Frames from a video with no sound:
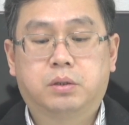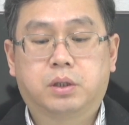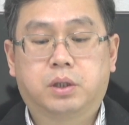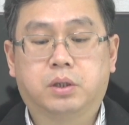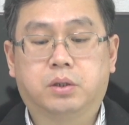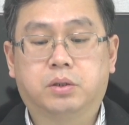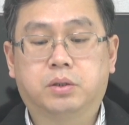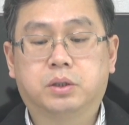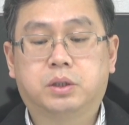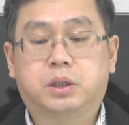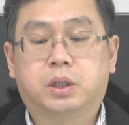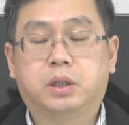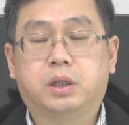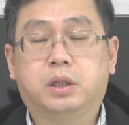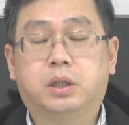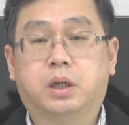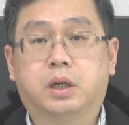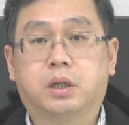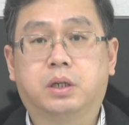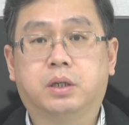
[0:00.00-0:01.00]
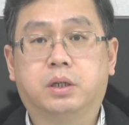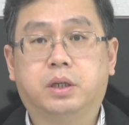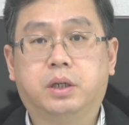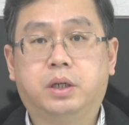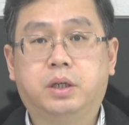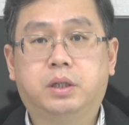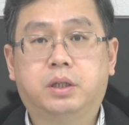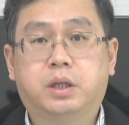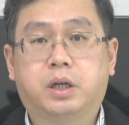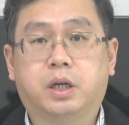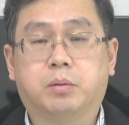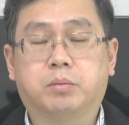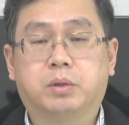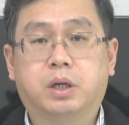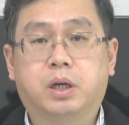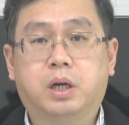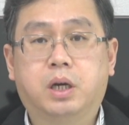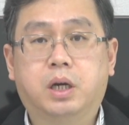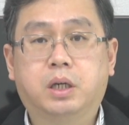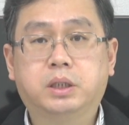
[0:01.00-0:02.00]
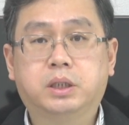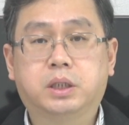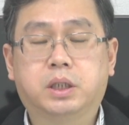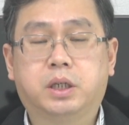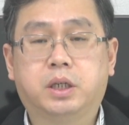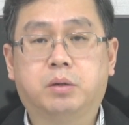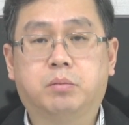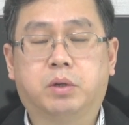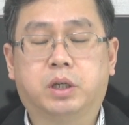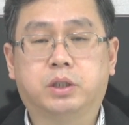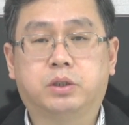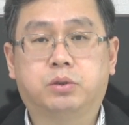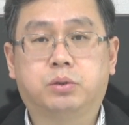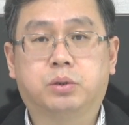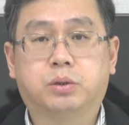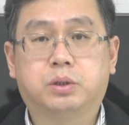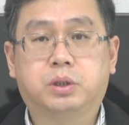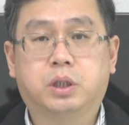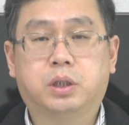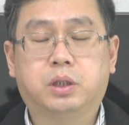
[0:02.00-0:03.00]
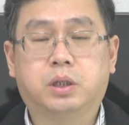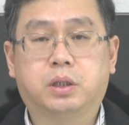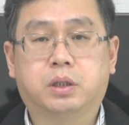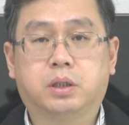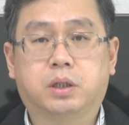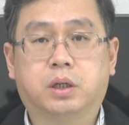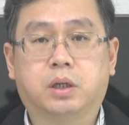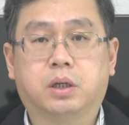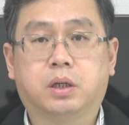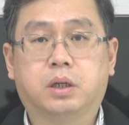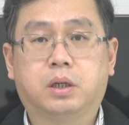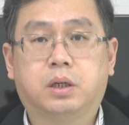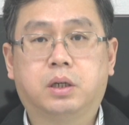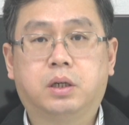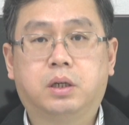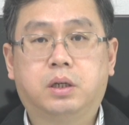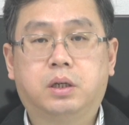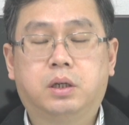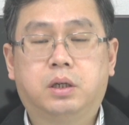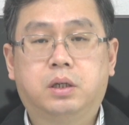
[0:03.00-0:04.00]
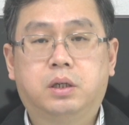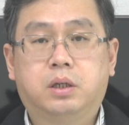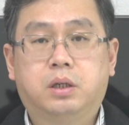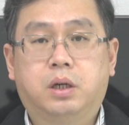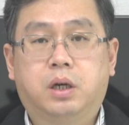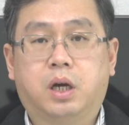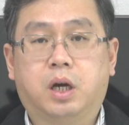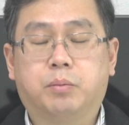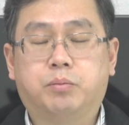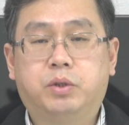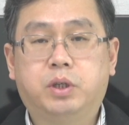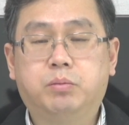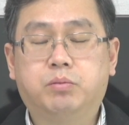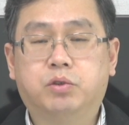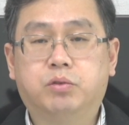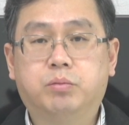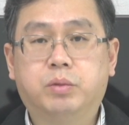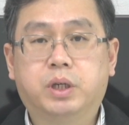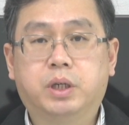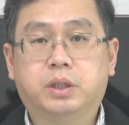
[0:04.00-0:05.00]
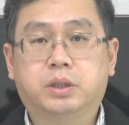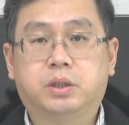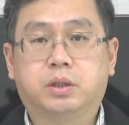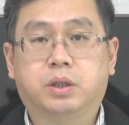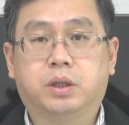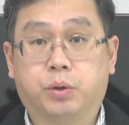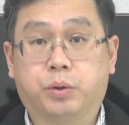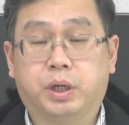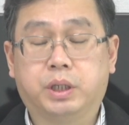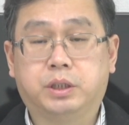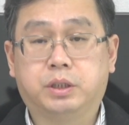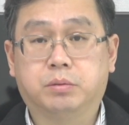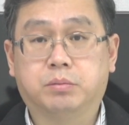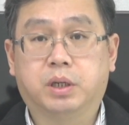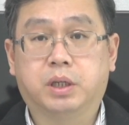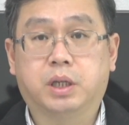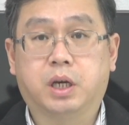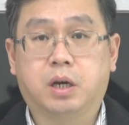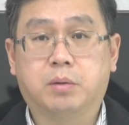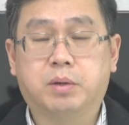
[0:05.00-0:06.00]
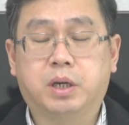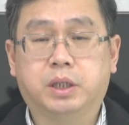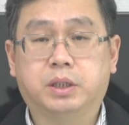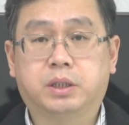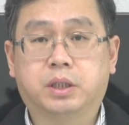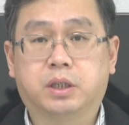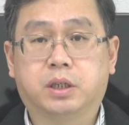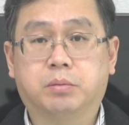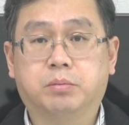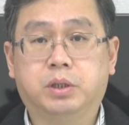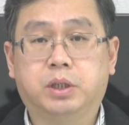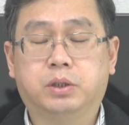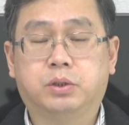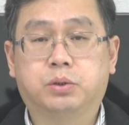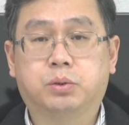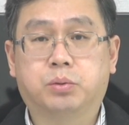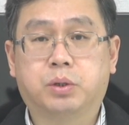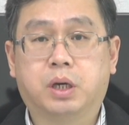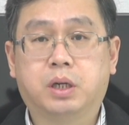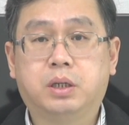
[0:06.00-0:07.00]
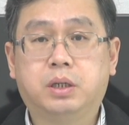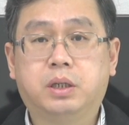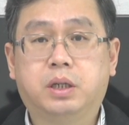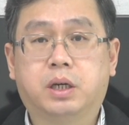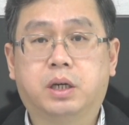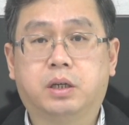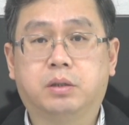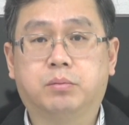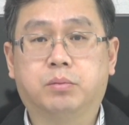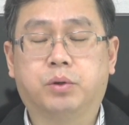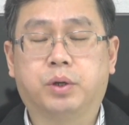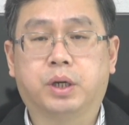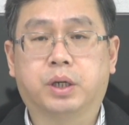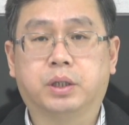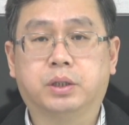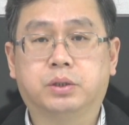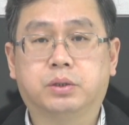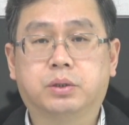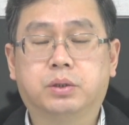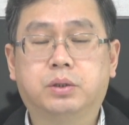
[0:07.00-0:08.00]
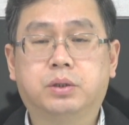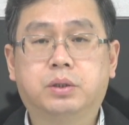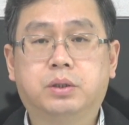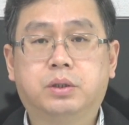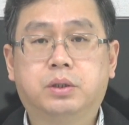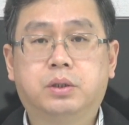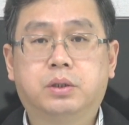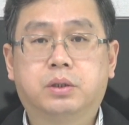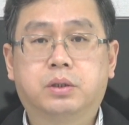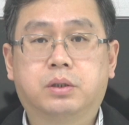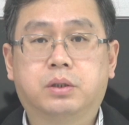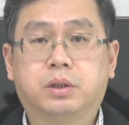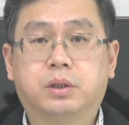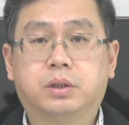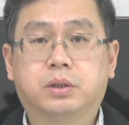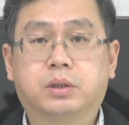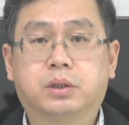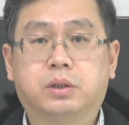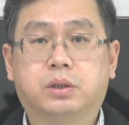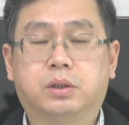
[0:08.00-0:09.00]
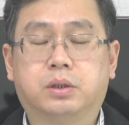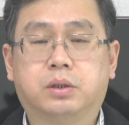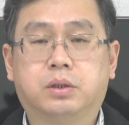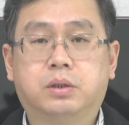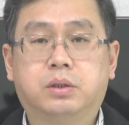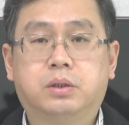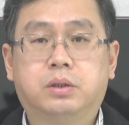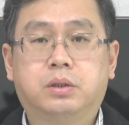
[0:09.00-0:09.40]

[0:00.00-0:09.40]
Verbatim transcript: 경찰이 나를 in time, 딱 시간에 맞추어 찾았다. 앞뒤 문맥이 있어야 되겠지만 아마 이 사람이 조난을 당한 모양이죠. 그래서